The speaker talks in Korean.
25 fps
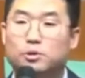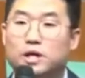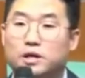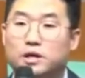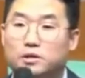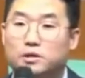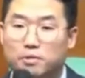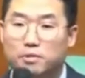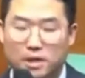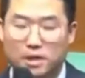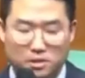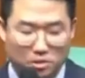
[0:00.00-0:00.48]

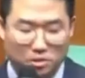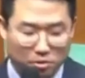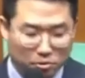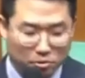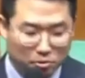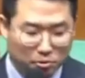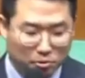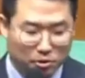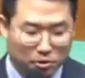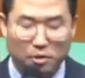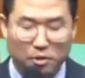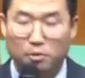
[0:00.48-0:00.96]
초대교회
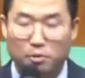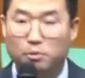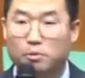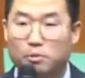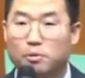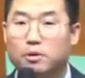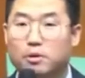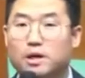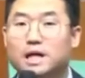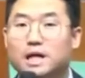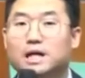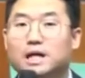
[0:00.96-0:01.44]

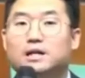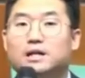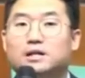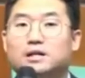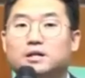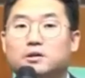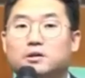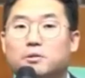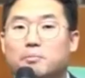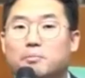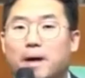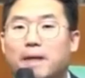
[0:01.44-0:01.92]
전통이었고
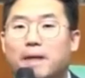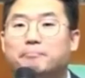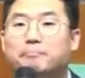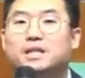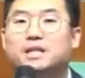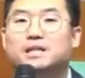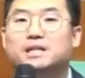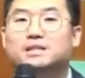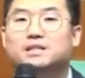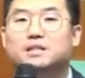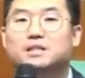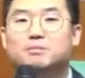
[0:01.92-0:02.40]
그리고
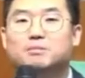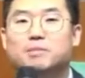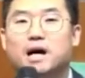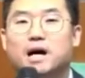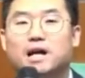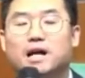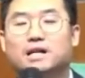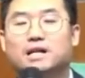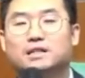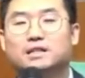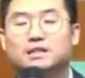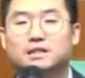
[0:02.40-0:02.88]

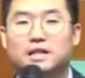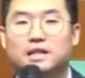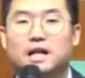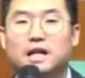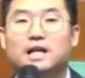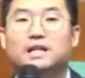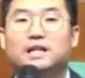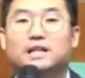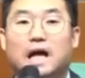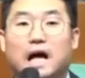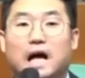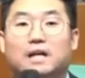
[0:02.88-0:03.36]

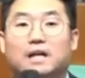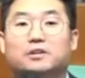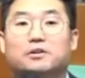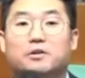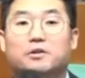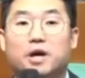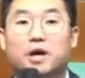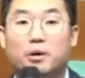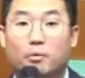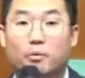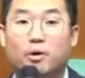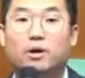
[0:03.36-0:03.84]
밥티스마라는
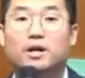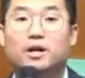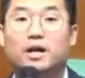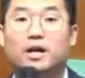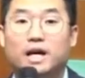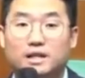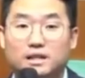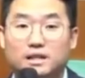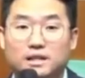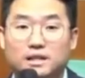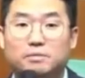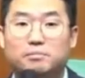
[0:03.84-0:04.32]
단어의
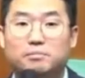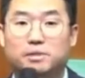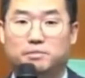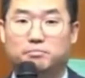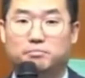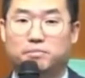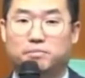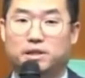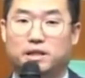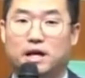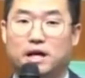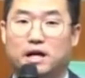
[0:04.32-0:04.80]
원래
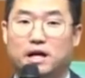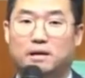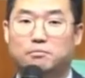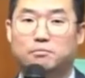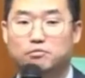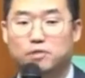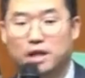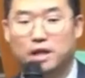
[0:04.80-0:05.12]
의미입니다.